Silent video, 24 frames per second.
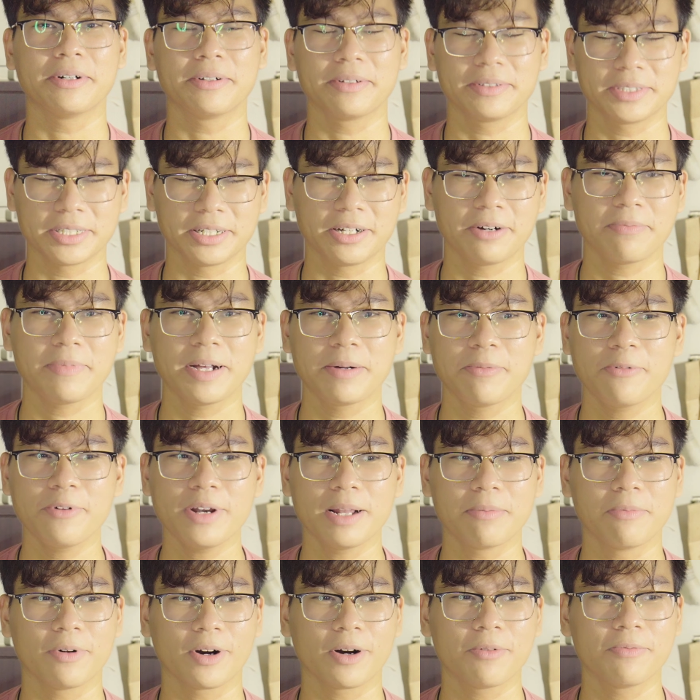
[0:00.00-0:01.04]
thực sự không ai muốn
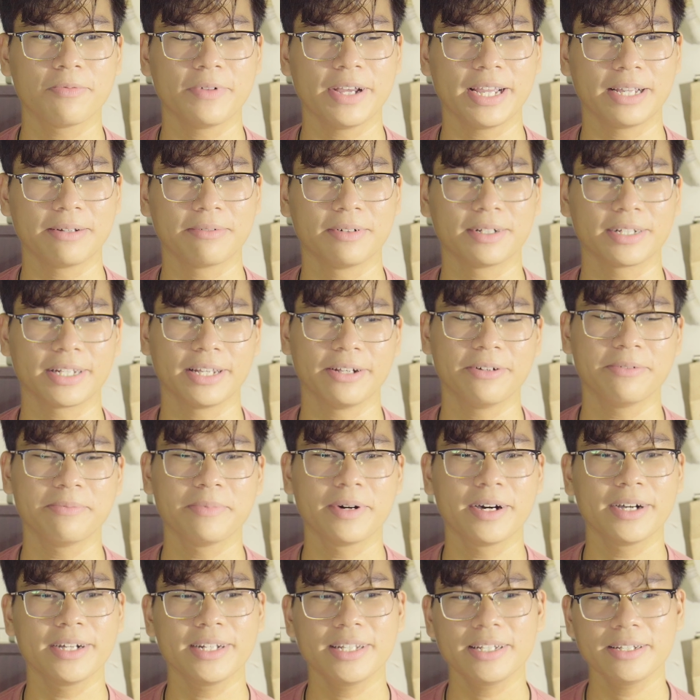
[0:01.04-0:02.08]
làm một công việc mà kiểu
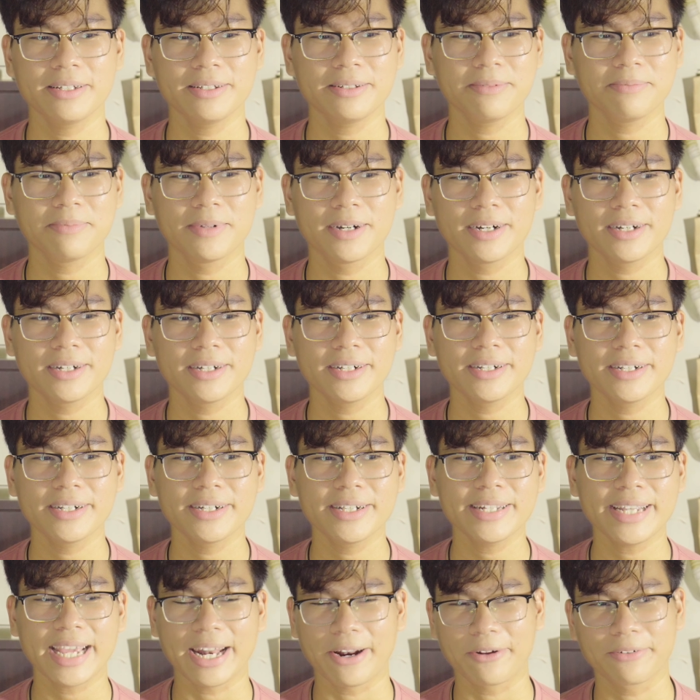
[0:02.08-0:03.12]
mới
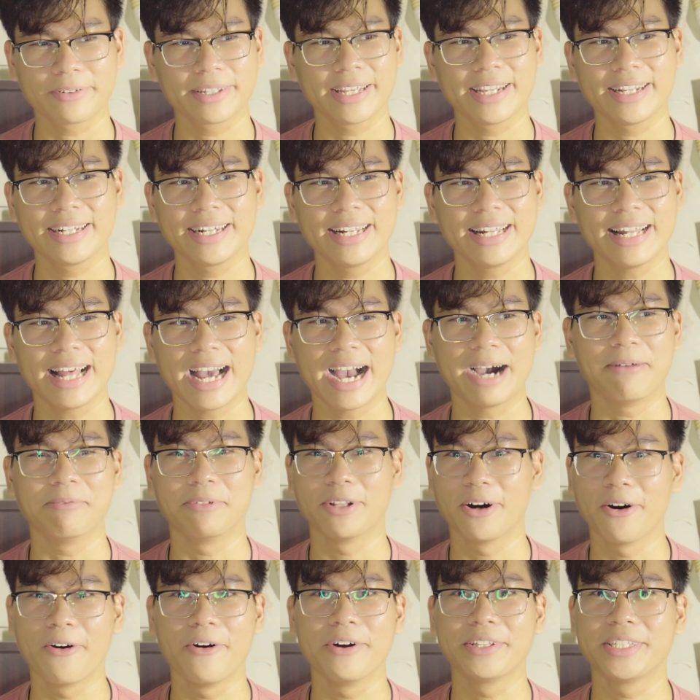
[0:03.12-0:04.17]
ngày đầu tiên đi làm
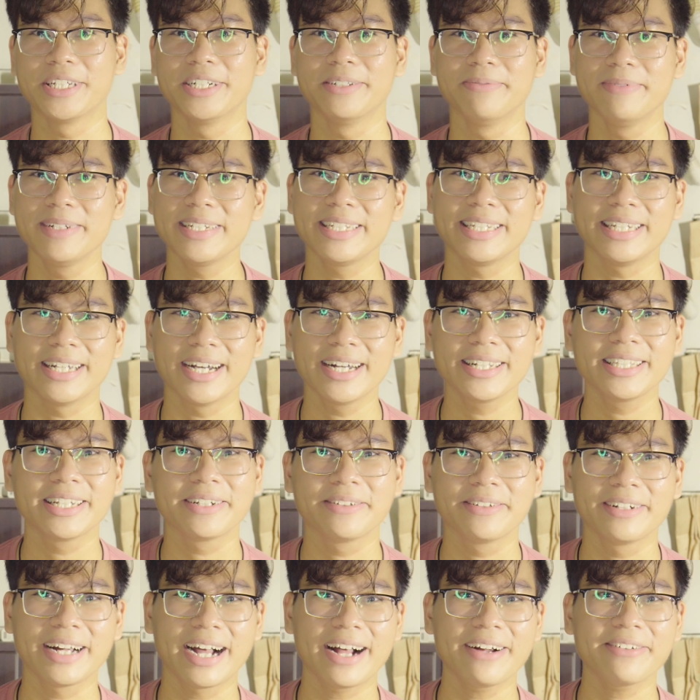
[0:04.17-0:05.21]
thôi, chưa biết gì hết,
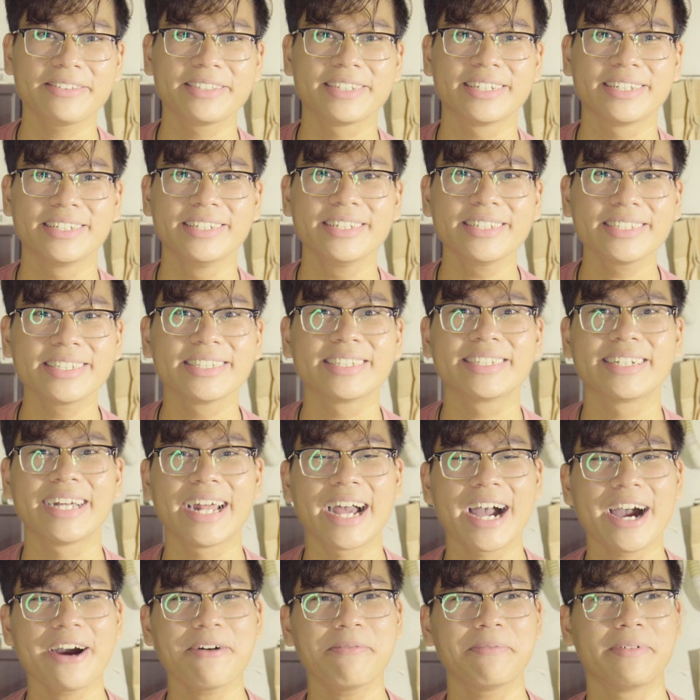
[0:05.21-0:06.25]
chưa ước chưa
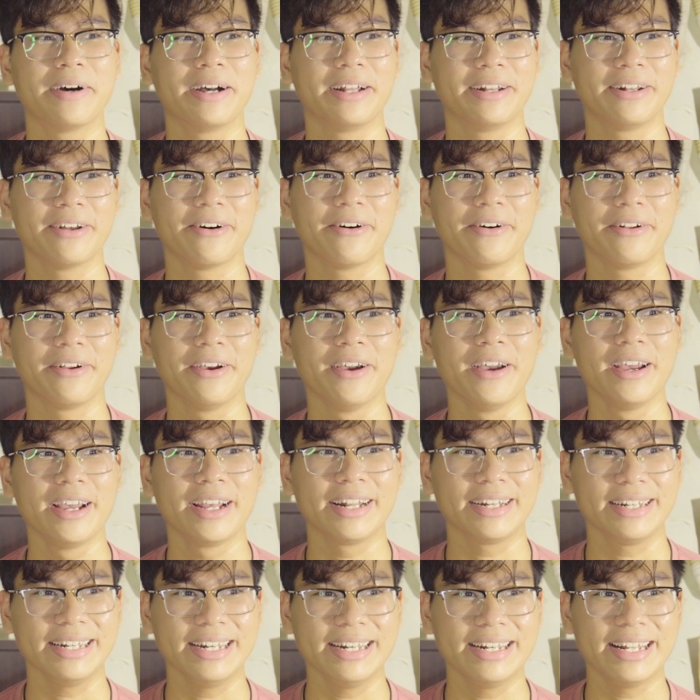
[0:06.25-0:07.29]
ráo mà
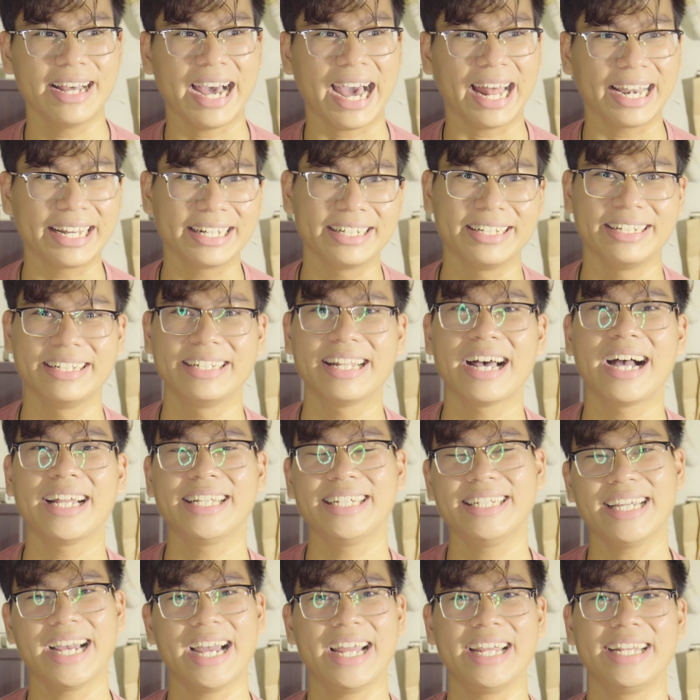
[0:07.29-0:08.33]
thành người ta
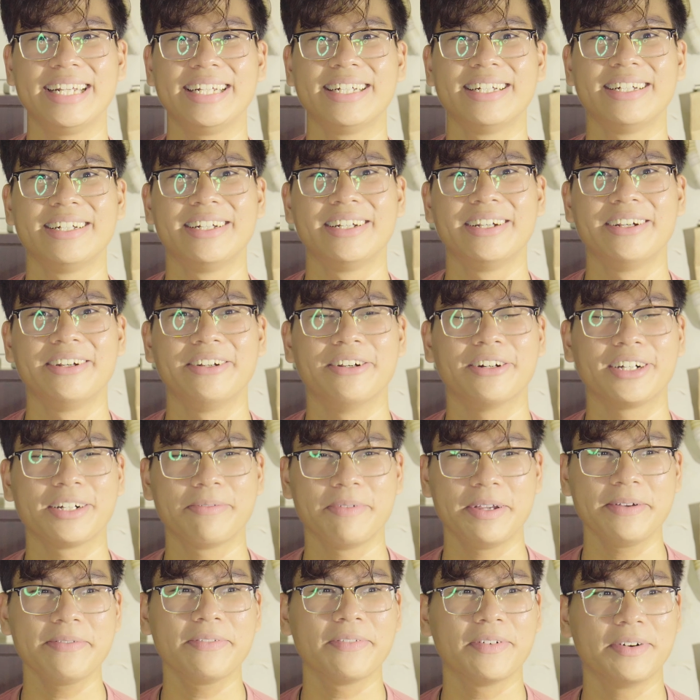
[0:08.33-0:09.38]
như vậy. Các
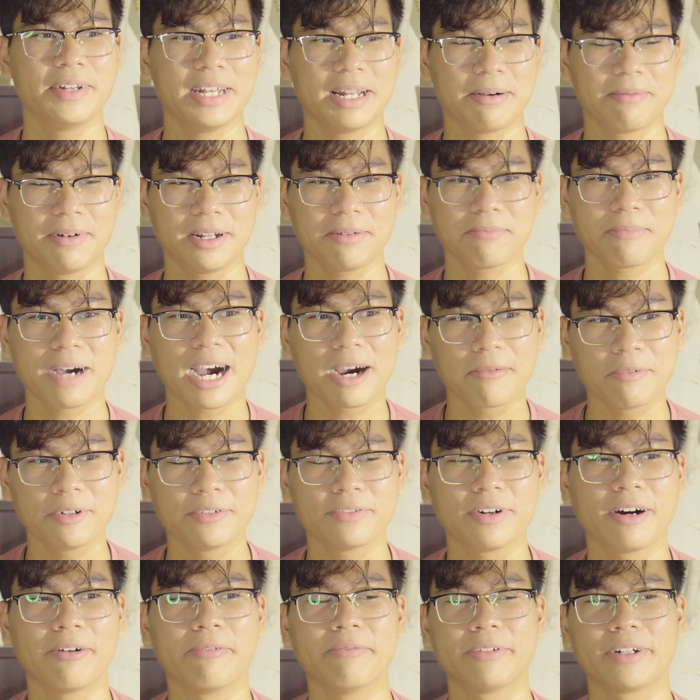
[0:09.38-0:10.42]
bạn biết vừa làm hết
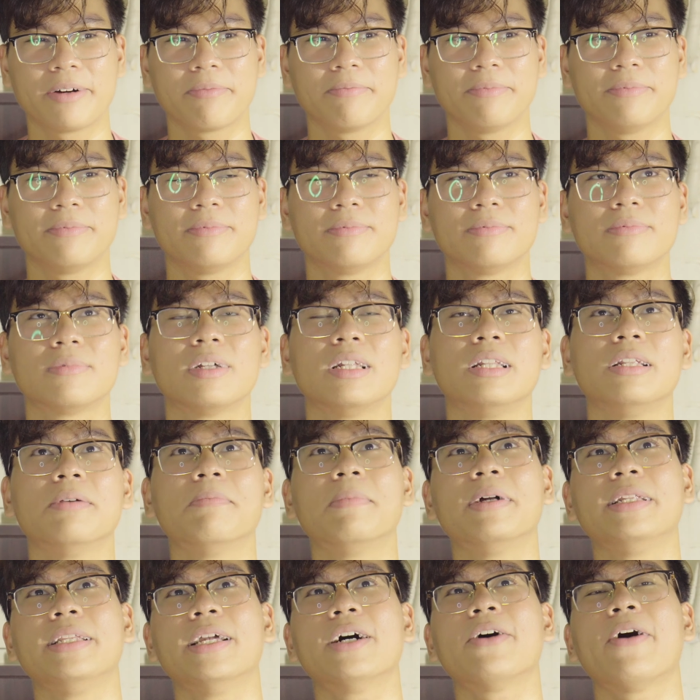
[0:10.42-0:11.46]
30 phòng trong,
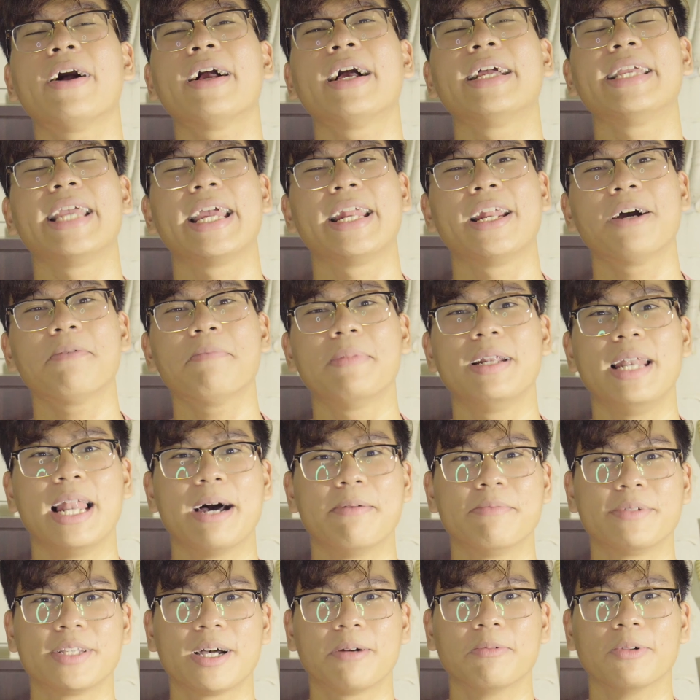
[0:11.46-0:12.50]
mình nhớ khoảng thời gian đó mình
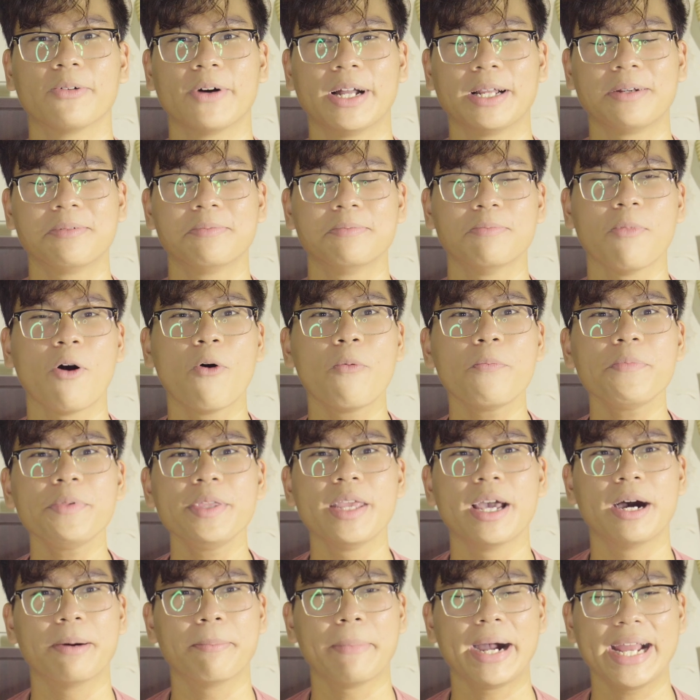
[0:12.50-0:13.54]
làm xong là khoảng
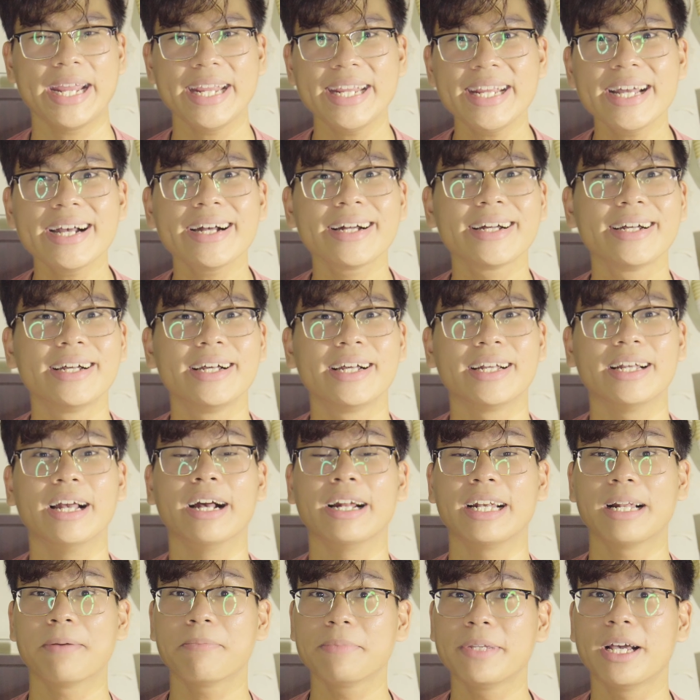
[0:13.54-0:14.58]
4 giờ mấy á,
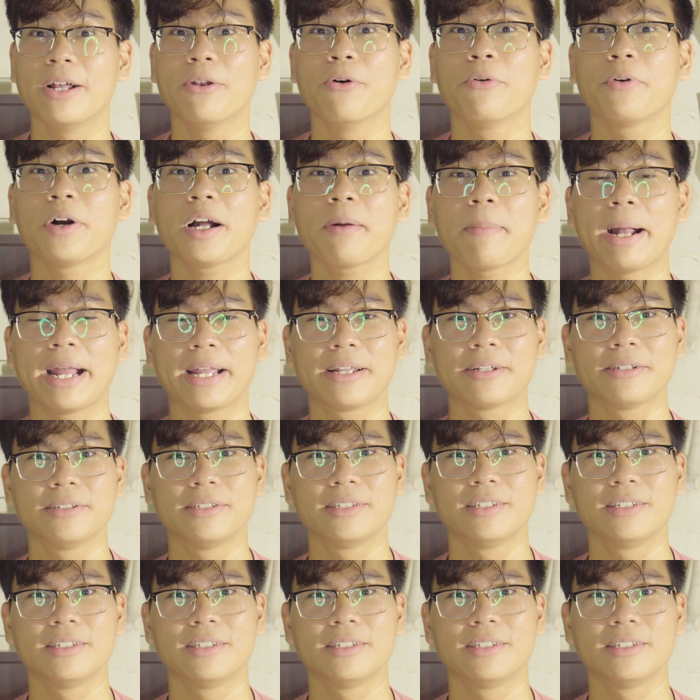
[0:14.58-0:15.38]
gần 5 giờ luôn các bạn.